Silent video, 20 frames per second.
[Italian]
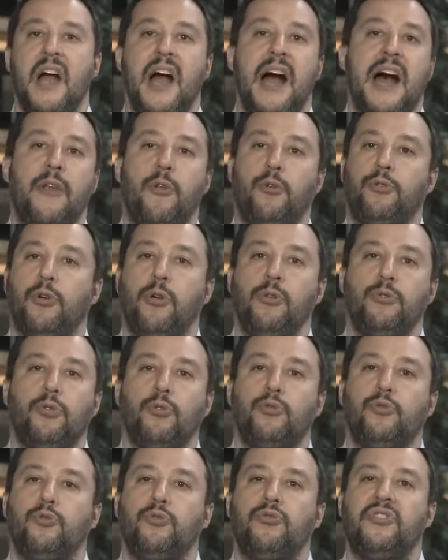Hanno
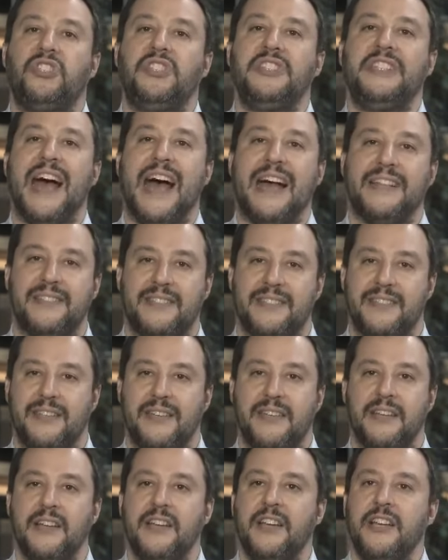tolto tutti i
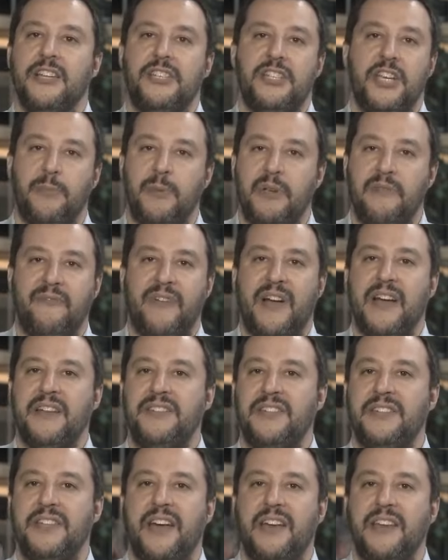dazi. Siamo
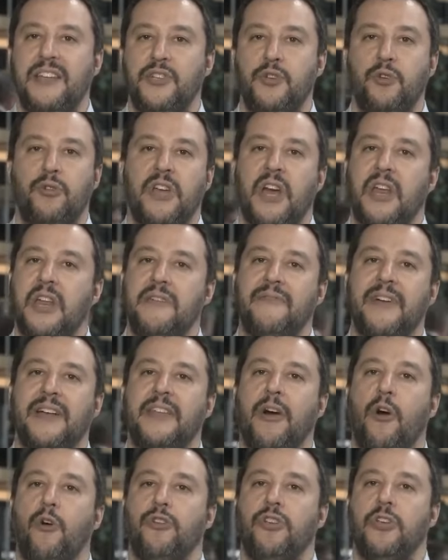invasi da riso che arriva
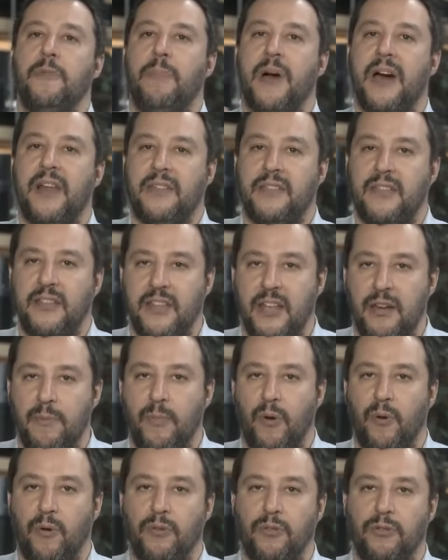da ogni parte del
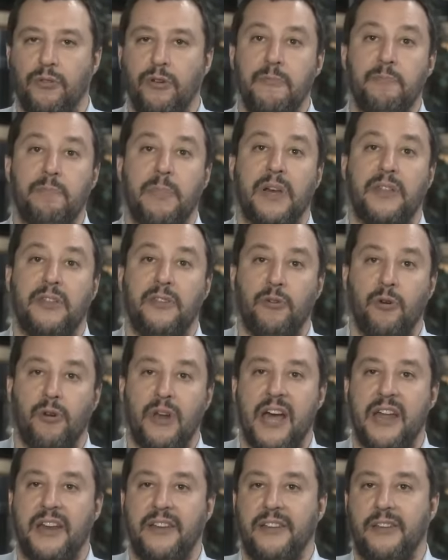mondo, in
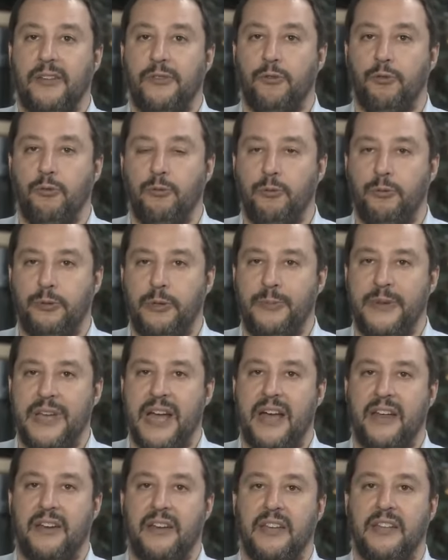particolare negli ultimi
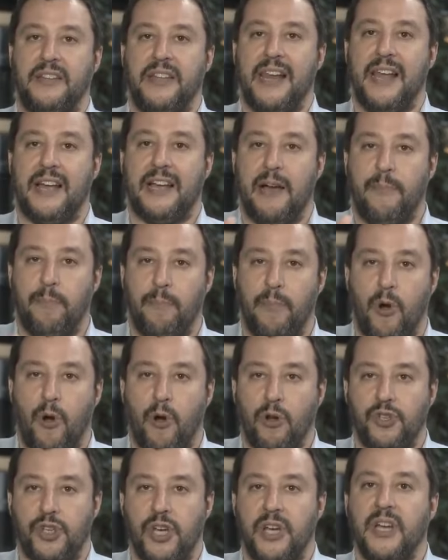anni dalla
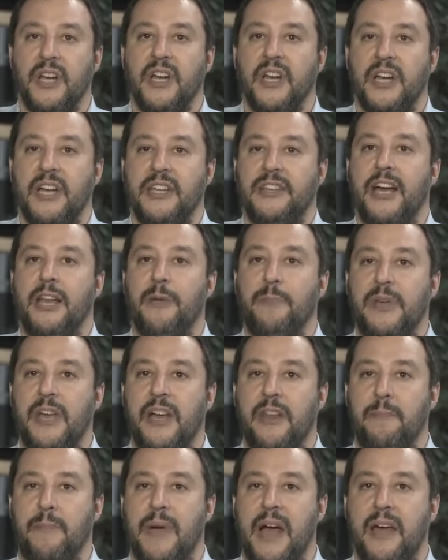Cambogia e dal
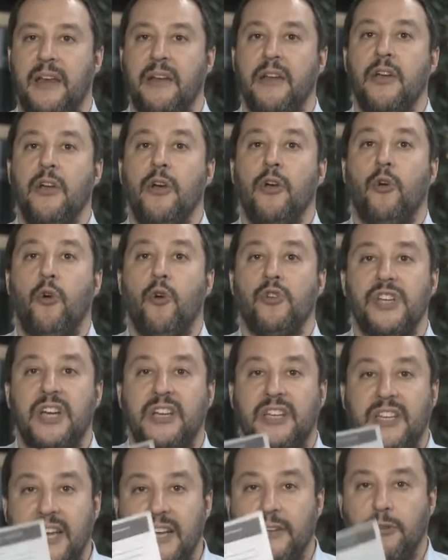Myanmar. Cosa
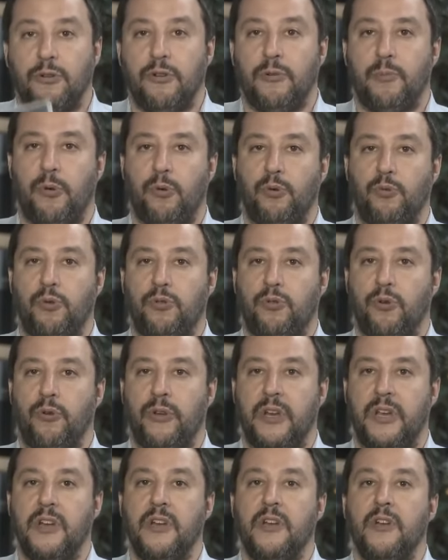chiedono i
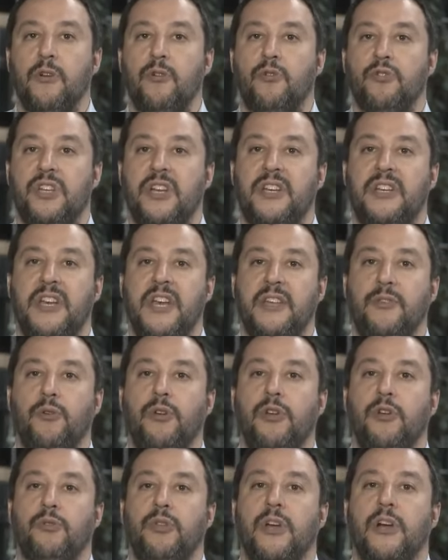produttori? Cosa
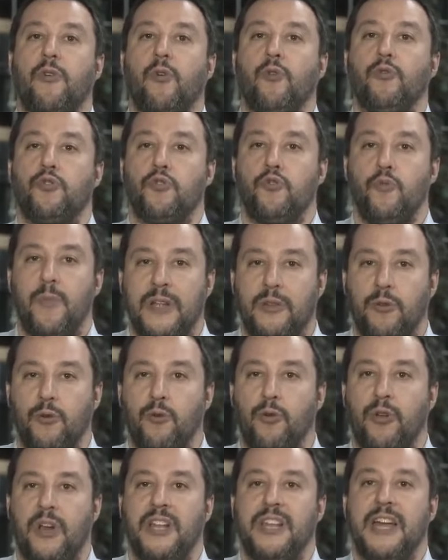chiedo io da
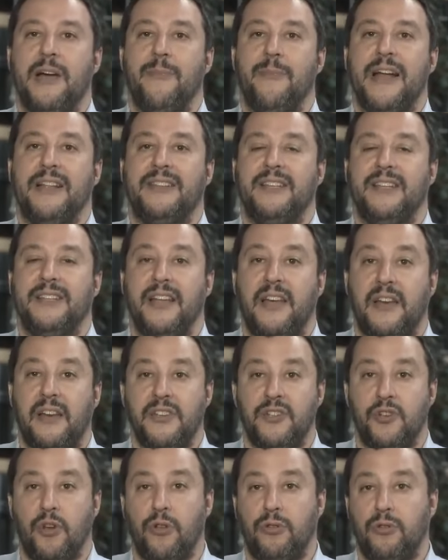consumatore, da amante del
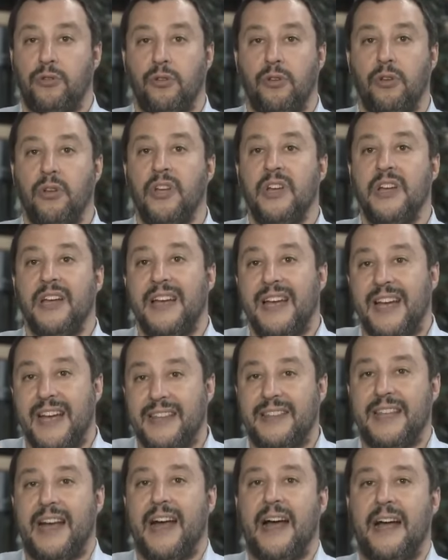risotto
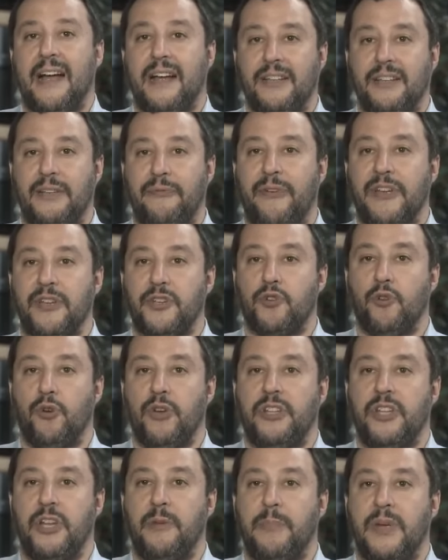e da
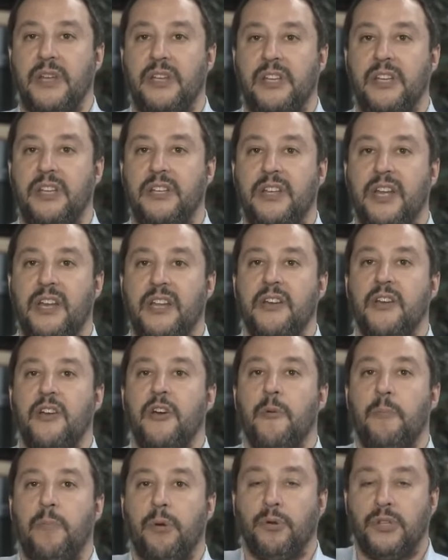difensore del Made in Italy?
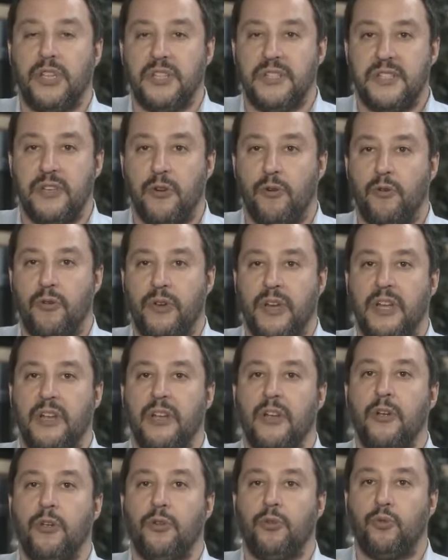
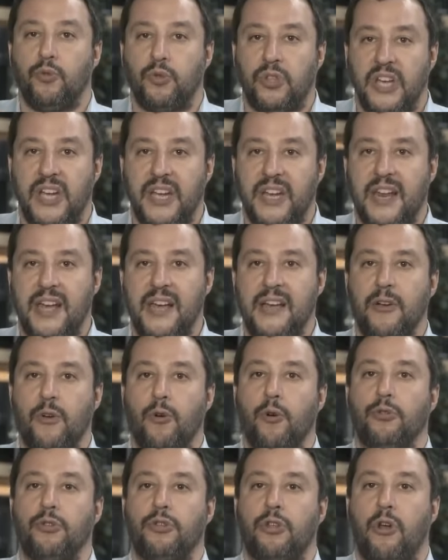Protezione tutela,
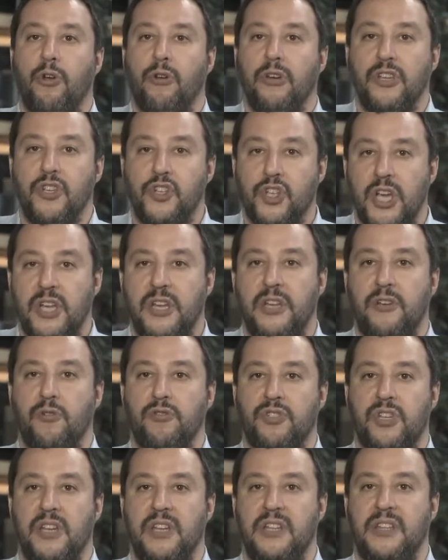controlli
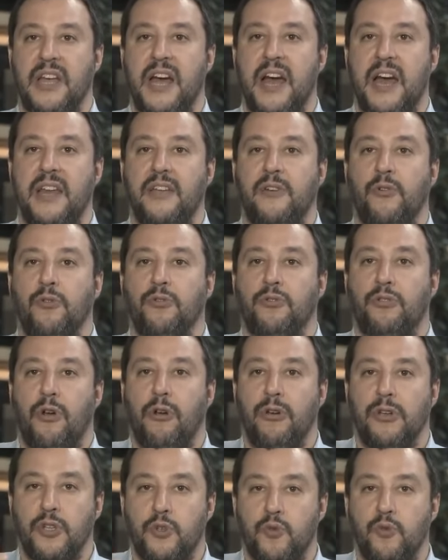igienico-sanitari,
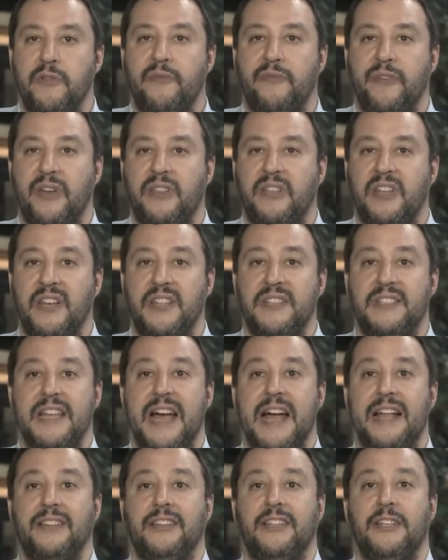controlli sui
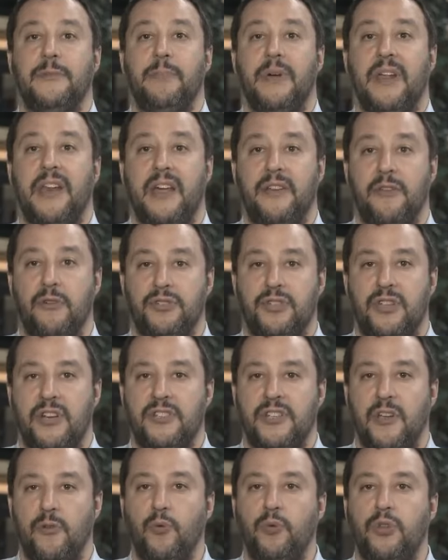fertilizzanti per la nostra
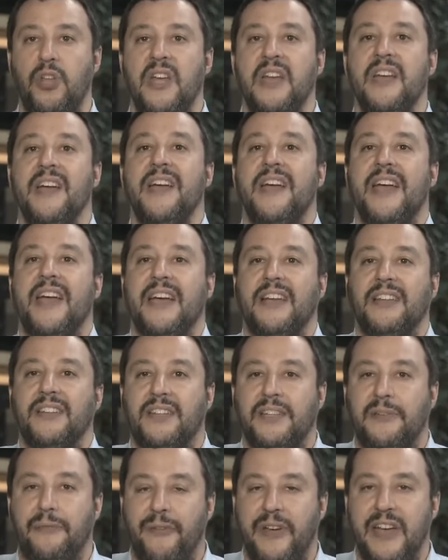salute e
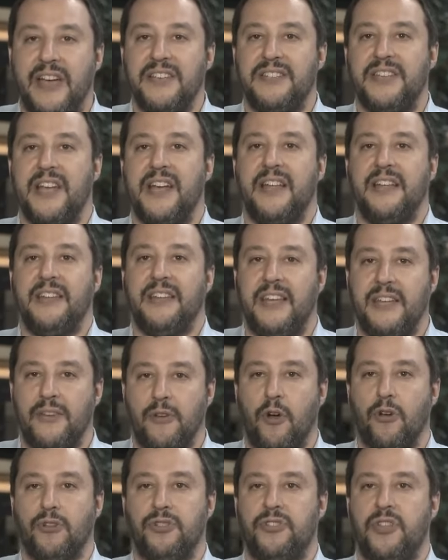difesa dei
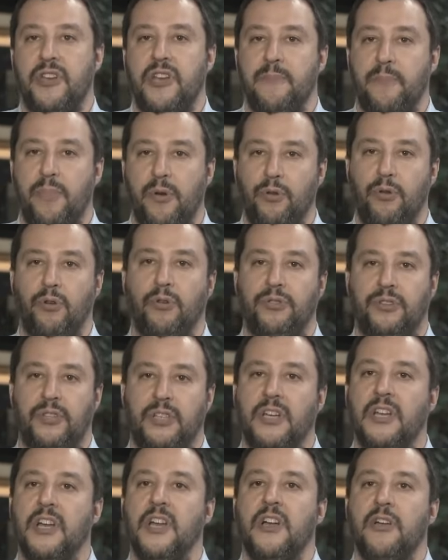nostri prodotti.